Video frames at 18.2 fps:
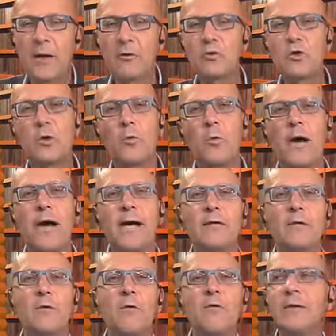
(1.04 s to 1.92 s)
Eccoci
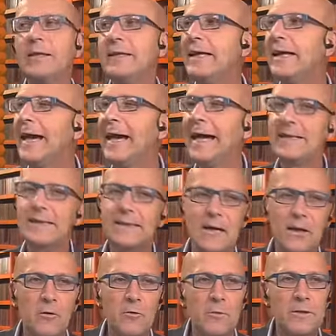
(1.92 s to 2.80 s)
qua di nuovo in
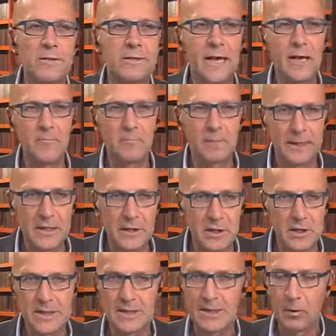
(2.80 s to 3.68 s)
diretta, come sempre
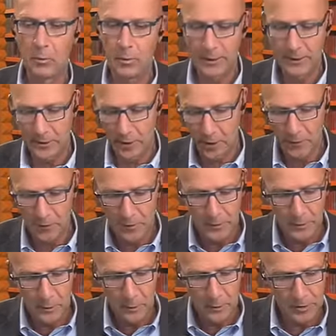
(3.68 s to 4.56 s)

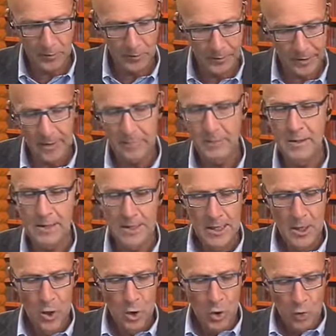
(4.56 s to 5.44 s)
17.49 minuti primi,
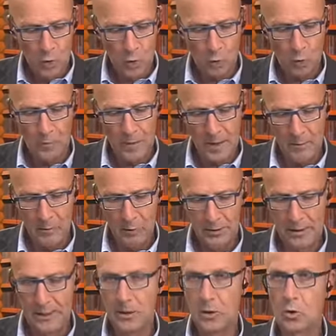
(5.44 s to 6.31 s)
ci
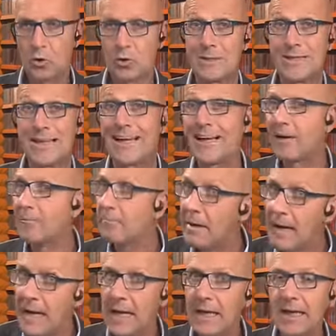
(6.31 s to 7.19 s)
occupiamo dello star
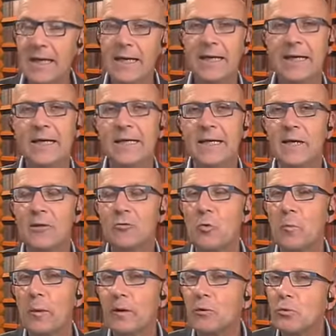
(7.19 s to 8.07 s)
bene e
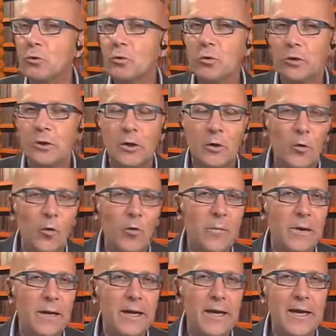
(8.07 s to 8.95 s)
soprattutto di
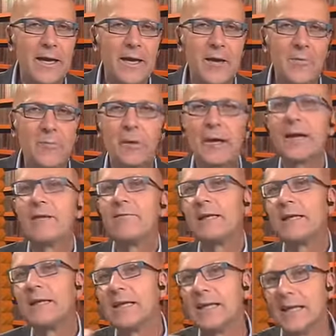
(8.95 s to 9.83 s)
come
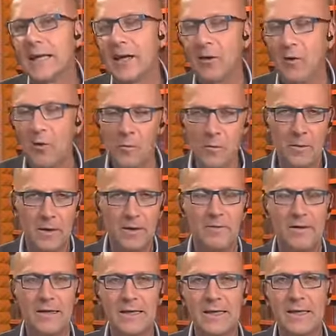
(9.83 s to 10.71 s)
prevenire, come
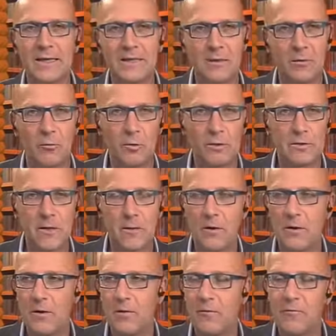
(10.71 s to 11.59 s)
prevenire, sì,
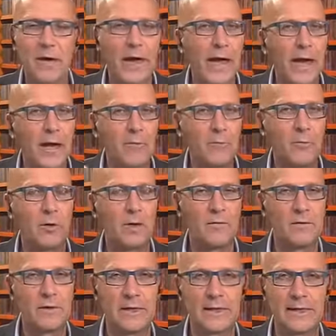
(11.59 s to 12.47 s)
questo verbo
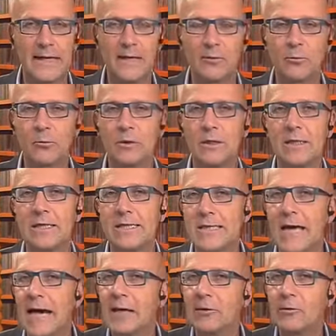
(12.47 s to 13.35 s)
che viene tanto
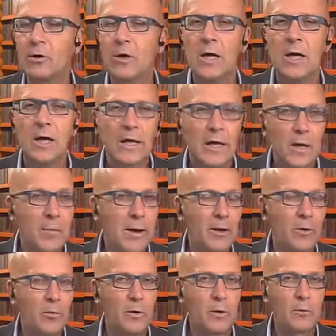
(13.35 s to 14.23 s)
utilizzato, che
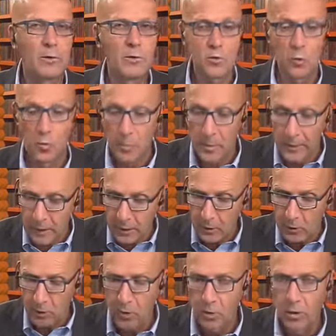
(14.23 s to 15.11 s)
mai come in questo
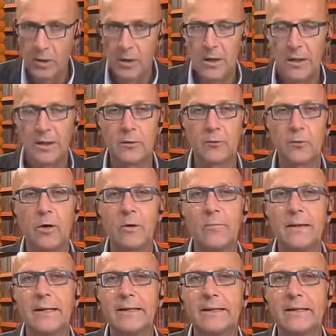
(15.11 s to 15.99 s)
periodo
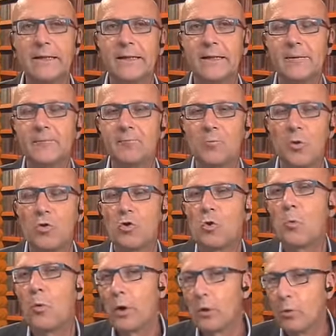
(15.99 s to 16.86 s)
naturalmente ehm,
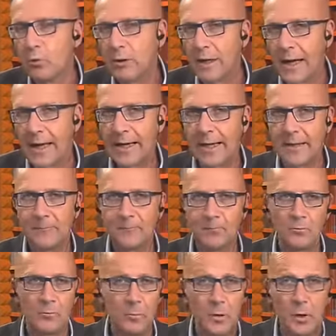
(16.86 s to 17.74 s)
ci può aiutare,
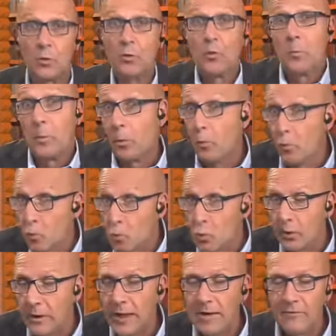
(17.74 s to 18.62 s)
un periodo per
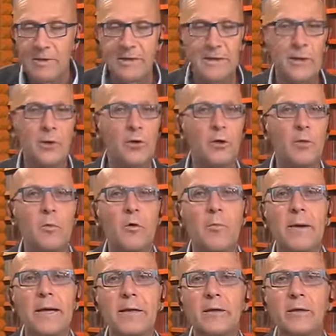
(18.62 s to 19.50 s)
ognuno della vita in ogni
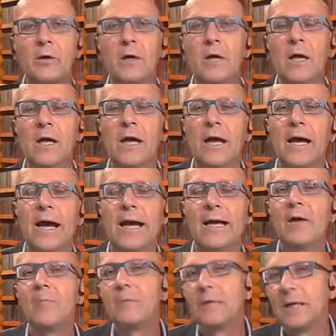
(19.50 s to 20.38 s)
momento, a
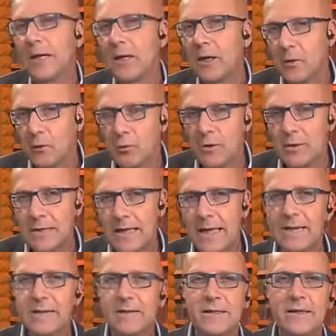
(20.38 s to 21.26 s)
capire noi
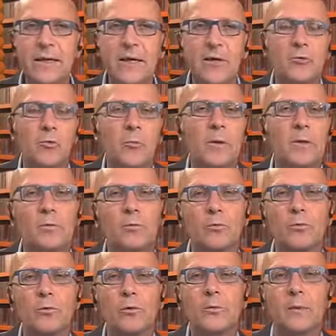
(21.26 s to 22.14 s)
stessi e
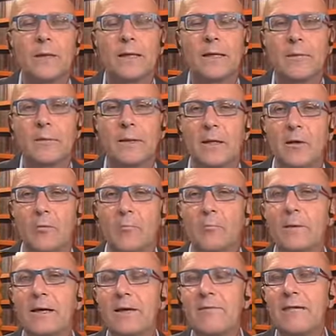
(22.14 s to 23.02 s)
soprattutto, perché, perché no,
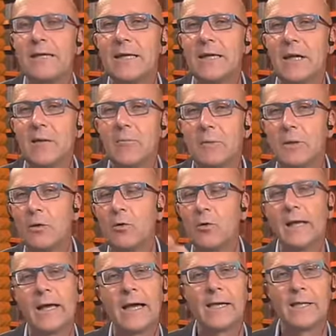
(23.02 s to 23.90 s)
prevenire
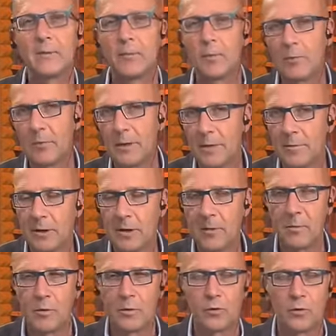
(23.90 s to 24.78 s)
piccoli grandi problemi
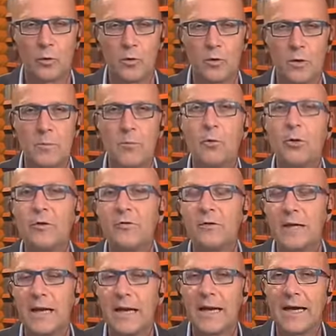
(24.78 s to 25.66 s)
che possono così
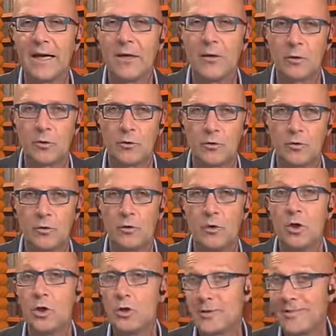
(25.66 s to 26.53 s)
modificare il
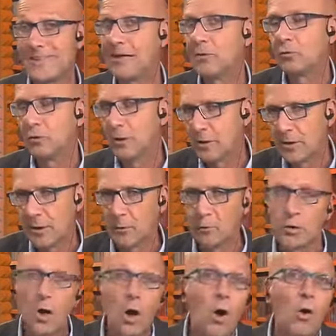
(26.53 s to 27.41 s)
nostro stato di
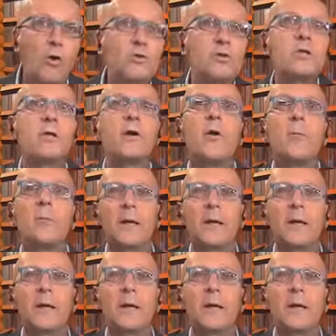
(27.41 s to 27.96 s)
salute, oggi